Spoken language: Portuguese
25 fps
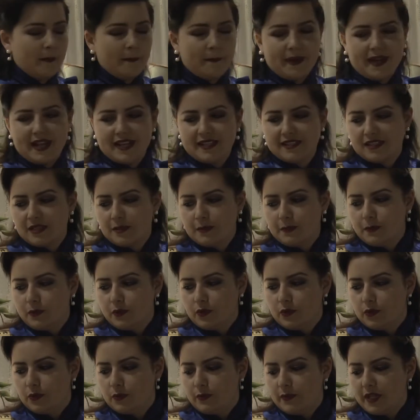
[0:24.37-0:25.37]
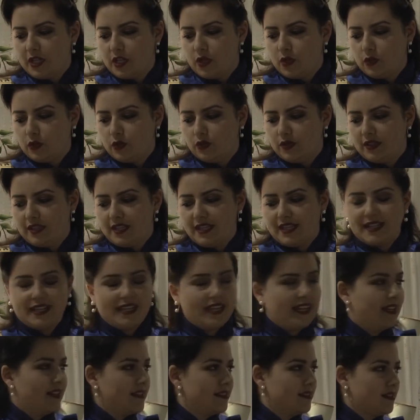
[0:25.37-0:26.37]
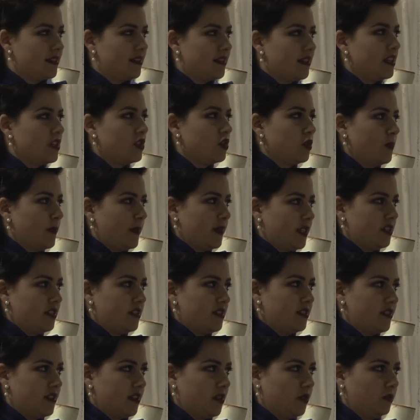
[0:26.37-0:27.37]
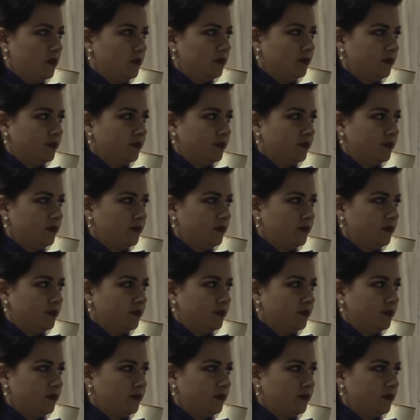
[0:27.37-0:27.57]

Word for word: passa por um período de crença e superstição